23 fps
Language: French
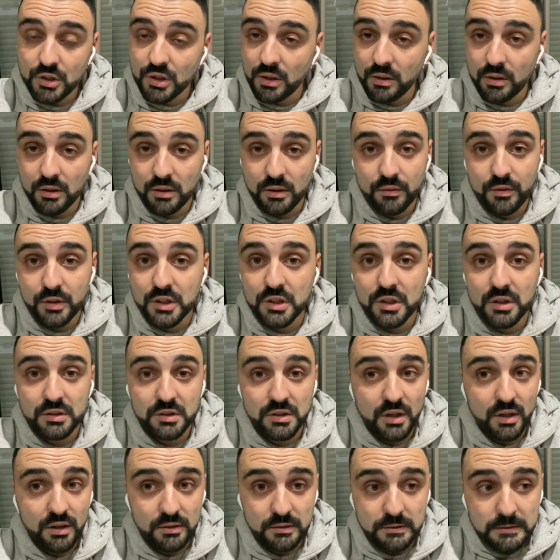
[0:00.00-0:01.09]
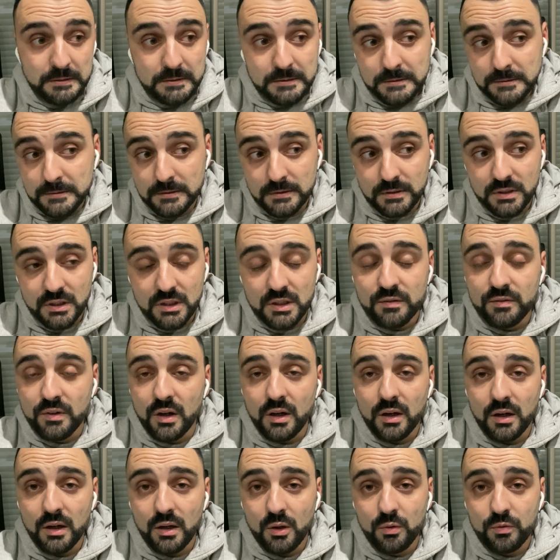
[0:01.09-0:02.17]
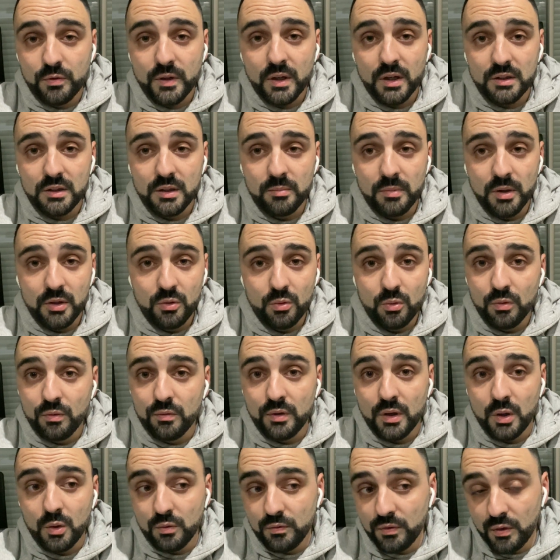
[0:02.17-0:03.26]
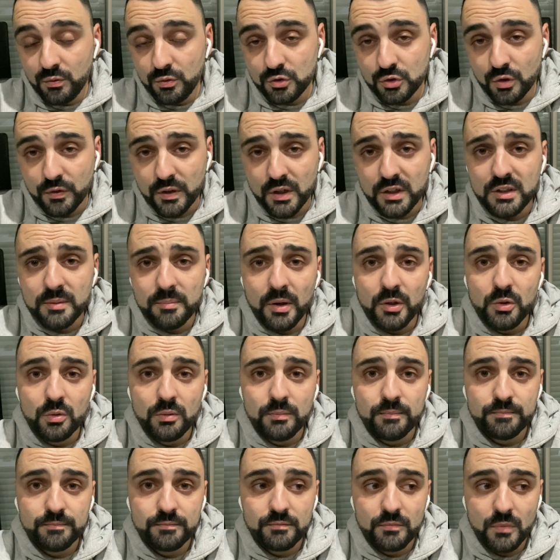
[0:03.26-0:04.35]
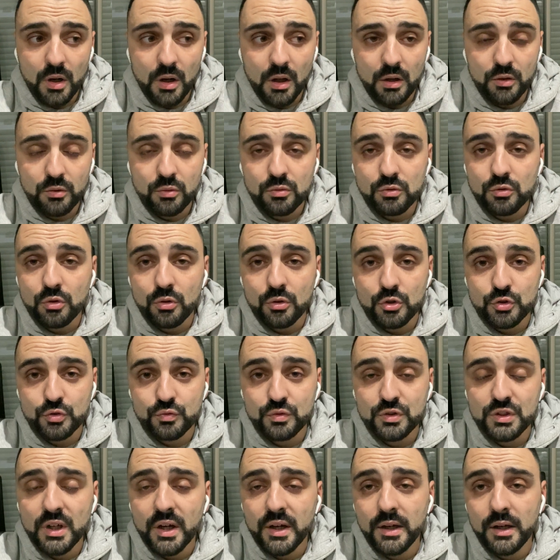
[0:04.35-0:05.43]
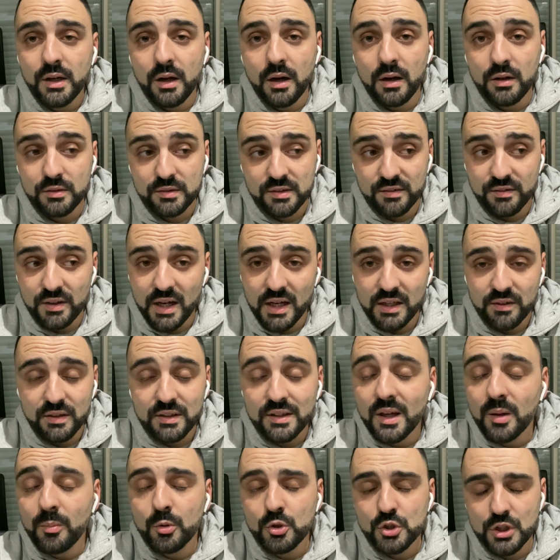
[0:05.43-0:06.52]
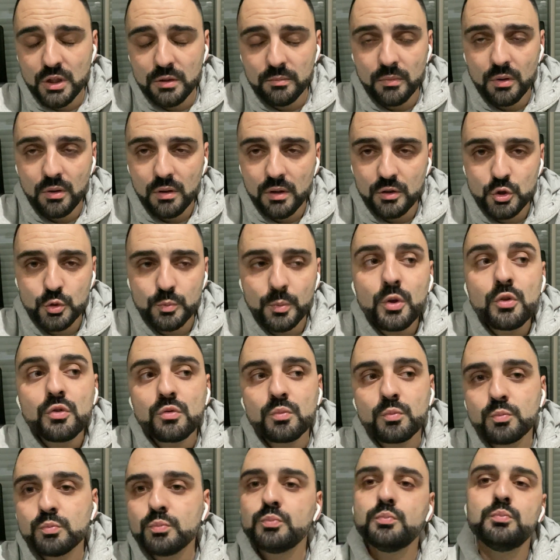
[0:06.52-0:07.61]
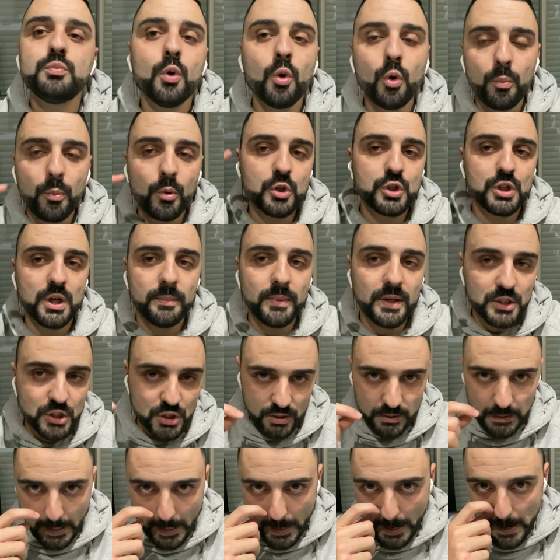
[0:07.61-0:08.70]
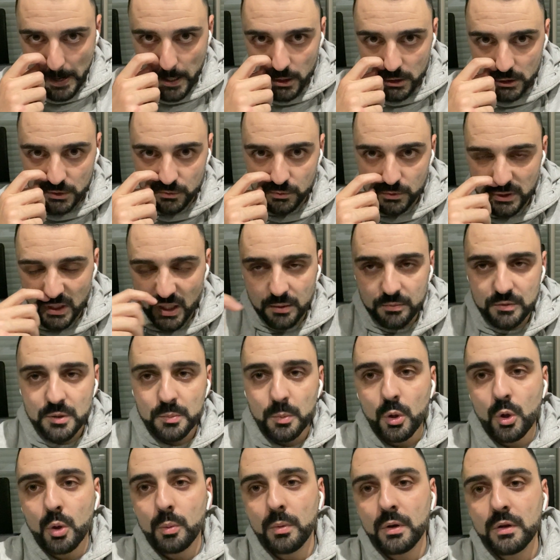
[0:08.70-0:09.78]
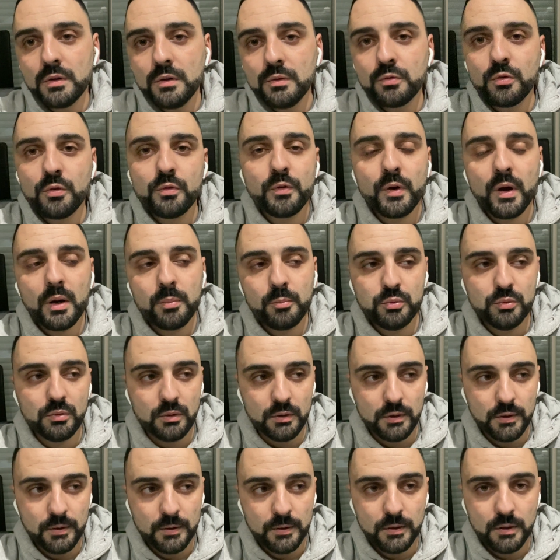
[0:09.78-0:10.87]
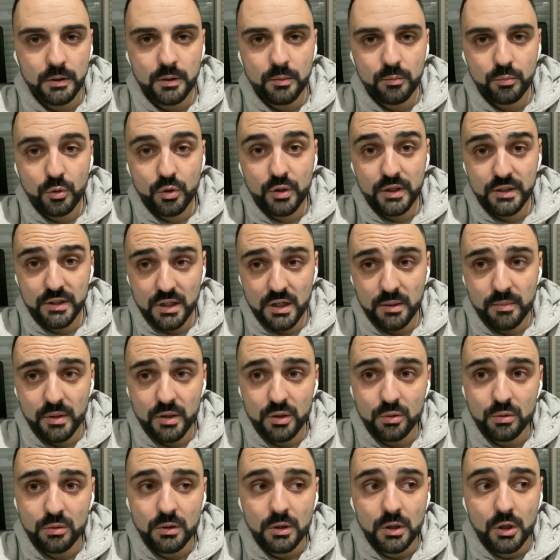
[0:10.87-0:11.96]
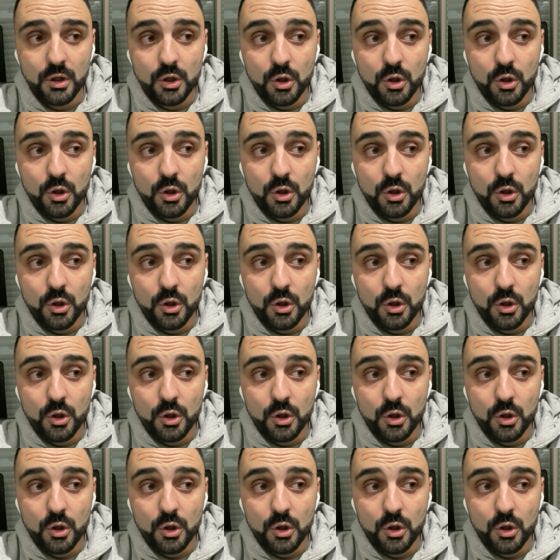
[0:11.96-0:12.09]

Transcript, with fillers: un, avec un gars qui va offrir des maillots. va, on va vous offrir des maillots. Voilà, donc euh, je vous dirai, là, ça va arriver très prochainement, je pense pour le prochain match. Je vous dirai un petit peu comment il faut faire pour, euh, pour gagner les maillots.